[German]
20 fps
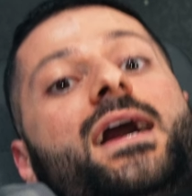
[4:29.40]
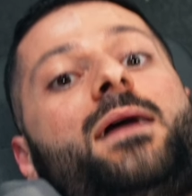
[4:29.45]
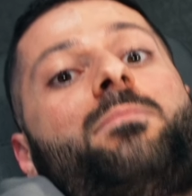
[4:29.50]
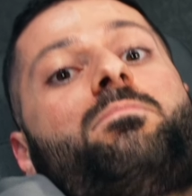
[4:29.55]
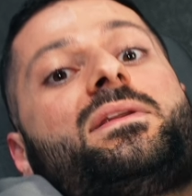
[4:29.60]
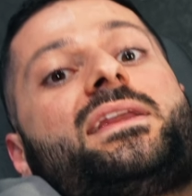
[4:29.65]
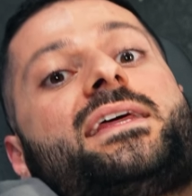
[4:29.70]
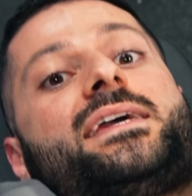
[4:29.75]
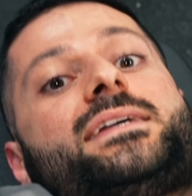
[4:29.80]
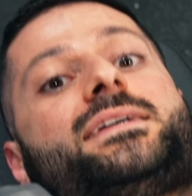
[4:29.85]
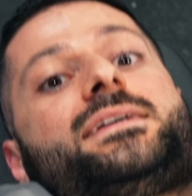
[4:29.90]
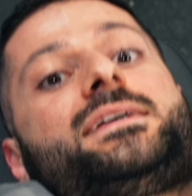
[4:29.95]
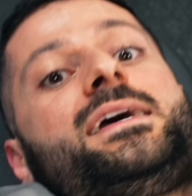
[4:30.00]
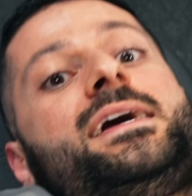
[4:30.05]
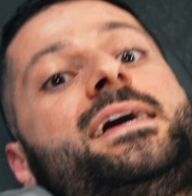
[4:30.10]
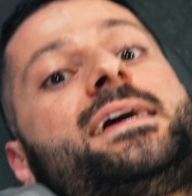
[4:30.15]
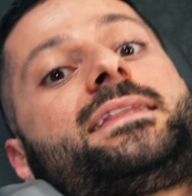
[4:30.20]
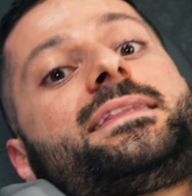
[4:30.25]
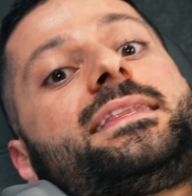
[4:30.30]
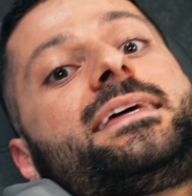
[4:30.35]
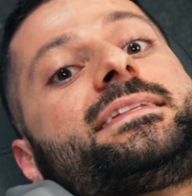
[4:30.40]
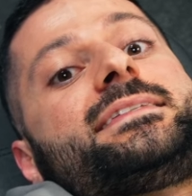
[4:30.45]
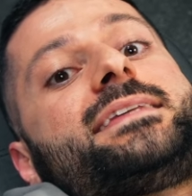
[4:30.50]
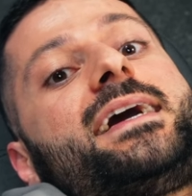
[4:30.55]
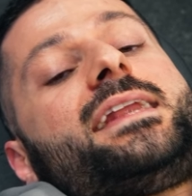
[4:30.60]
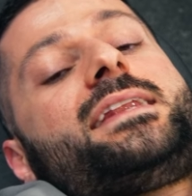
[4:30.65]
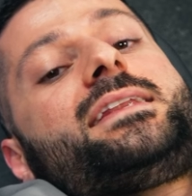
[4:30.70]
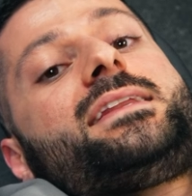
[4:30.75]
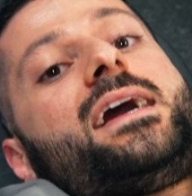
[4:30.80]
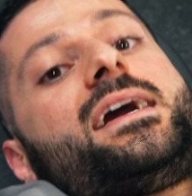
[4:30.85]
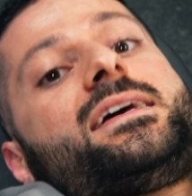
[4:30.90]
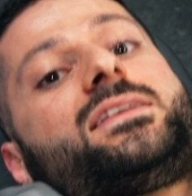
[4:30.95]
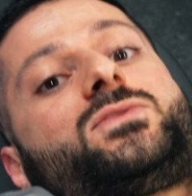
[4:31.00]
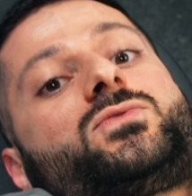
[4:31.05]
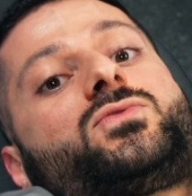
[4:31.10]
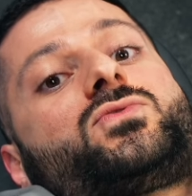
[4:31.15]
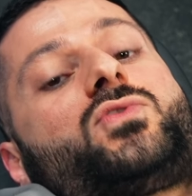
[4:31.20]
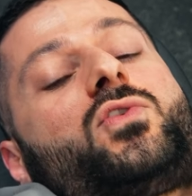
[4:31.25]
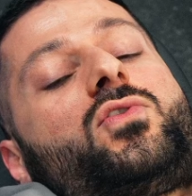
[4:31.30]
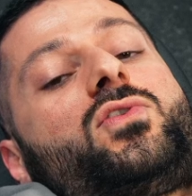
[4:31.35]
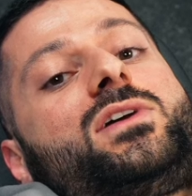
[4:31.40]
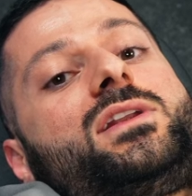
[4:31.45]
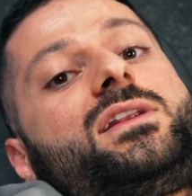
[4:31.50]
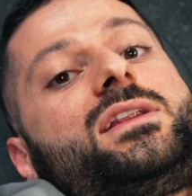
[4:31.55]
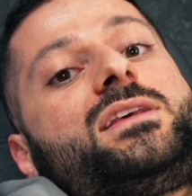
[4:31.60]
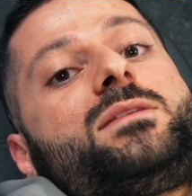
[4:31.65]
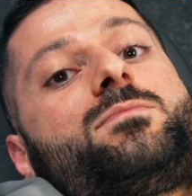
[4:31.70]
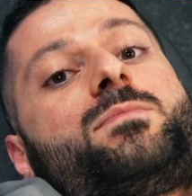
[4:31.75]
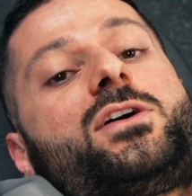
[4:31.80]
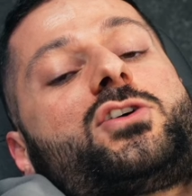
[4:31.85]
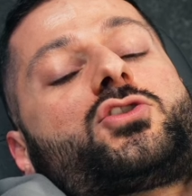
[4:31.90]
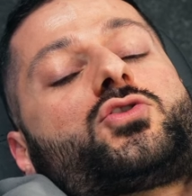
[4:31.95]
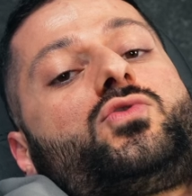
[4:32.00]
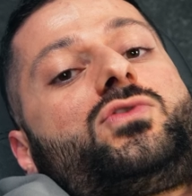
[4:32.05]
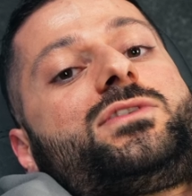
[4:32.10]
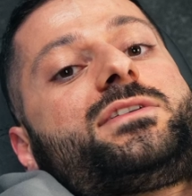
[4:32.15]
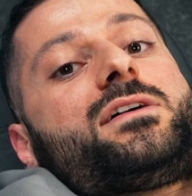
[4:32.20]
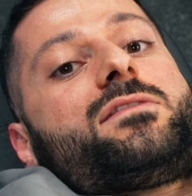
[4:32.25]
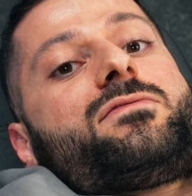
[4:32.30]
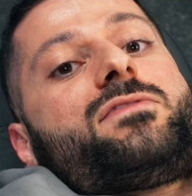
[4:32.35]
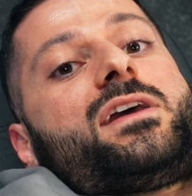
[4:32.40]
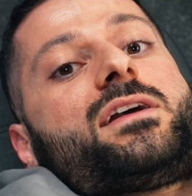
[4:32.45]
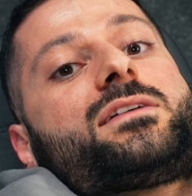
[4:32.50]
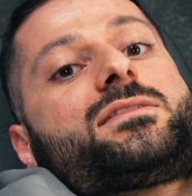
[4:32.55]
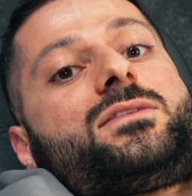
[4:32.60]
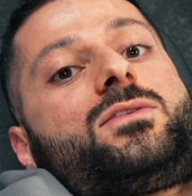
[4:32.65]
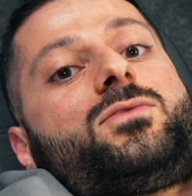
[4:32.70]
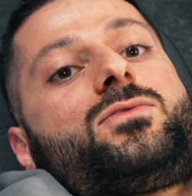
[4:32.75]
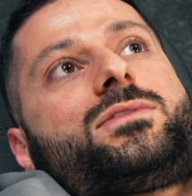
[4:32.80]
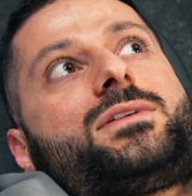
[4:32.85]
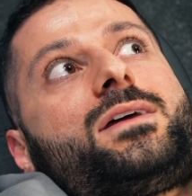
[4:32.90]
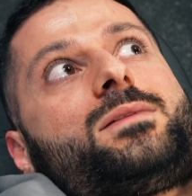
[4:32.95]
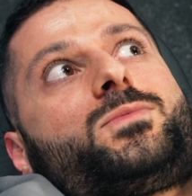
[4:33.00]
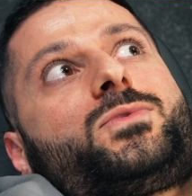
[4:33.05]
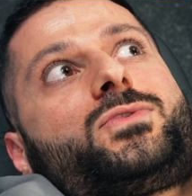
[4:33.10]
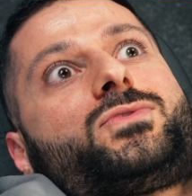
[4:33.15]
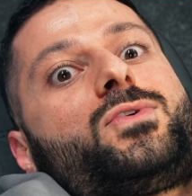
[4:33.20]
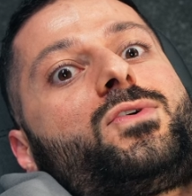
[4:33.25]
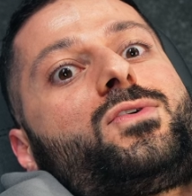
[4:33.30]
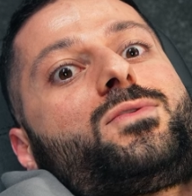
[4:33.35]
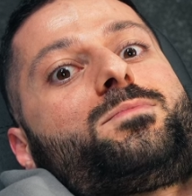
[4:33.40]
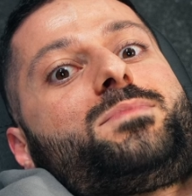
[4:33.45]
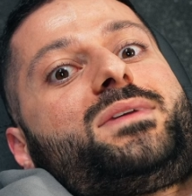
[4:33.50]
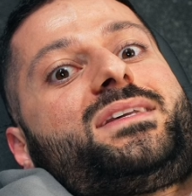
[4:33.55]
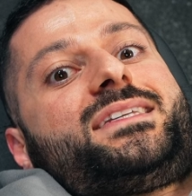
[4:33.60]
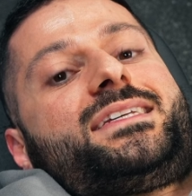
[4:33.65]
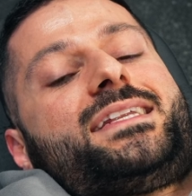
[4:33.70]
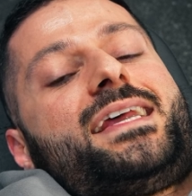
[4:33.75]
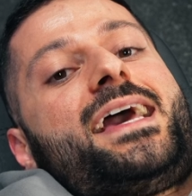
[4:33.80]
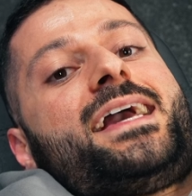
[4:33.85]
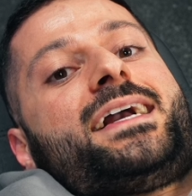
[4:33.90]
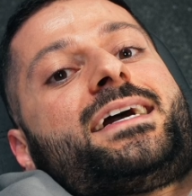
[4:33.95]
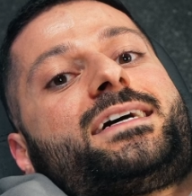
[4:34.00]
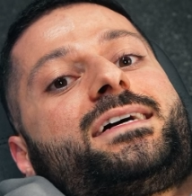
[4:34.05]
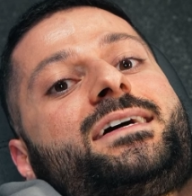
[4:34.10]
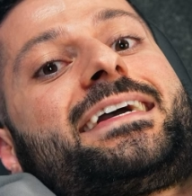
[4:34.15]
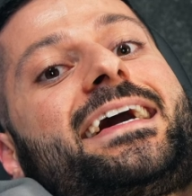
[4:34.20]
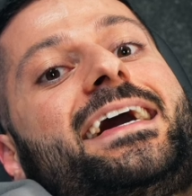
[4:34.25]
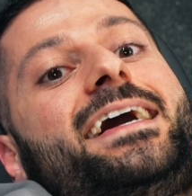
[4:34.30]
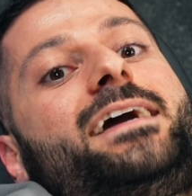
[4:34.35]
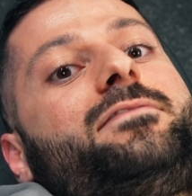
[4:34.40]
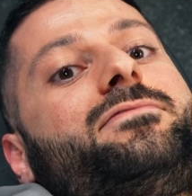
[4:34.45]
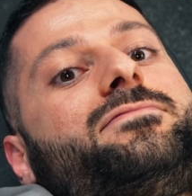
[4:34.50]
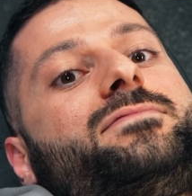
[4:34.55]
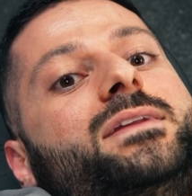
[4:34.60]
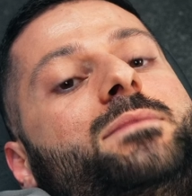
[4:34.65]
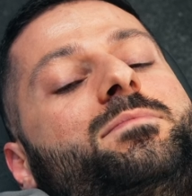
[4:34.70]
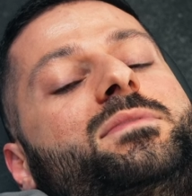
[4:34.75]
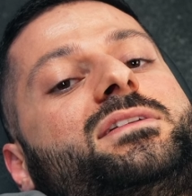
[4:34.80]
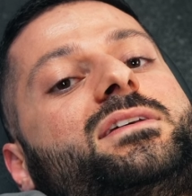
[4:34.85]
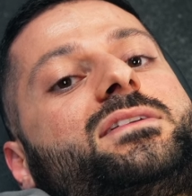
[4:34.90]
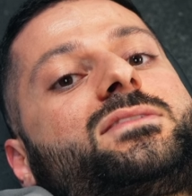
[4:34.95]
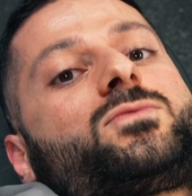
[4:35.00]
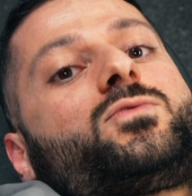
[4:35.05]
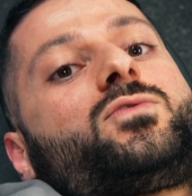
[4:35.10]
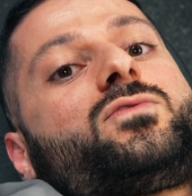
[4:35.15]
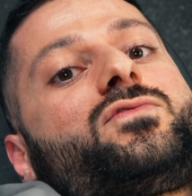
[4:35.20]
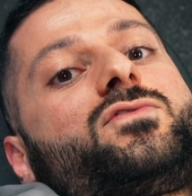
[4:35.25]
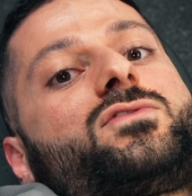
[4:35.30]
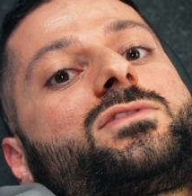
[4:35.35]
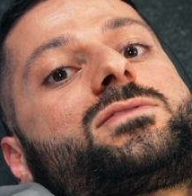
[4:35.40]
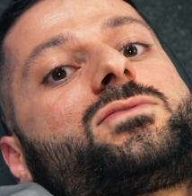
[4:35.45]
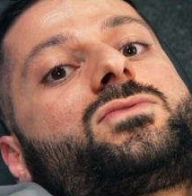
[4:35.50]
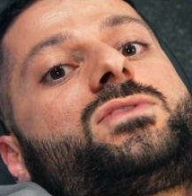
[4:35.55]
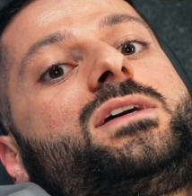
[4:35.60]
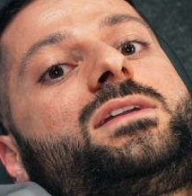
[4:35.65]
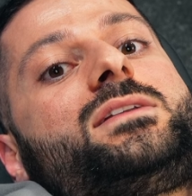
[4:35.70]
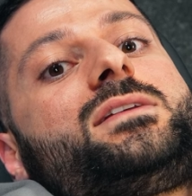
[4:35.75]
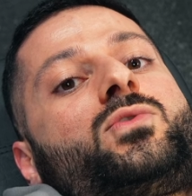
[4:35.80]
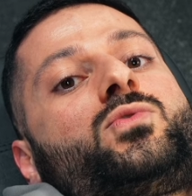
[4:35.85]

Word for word: ablegen, denn dann hast du deutlich mehr Schulterflexion und dann musst du auch ein bisschen enger greifen, damit das gut funktioniert.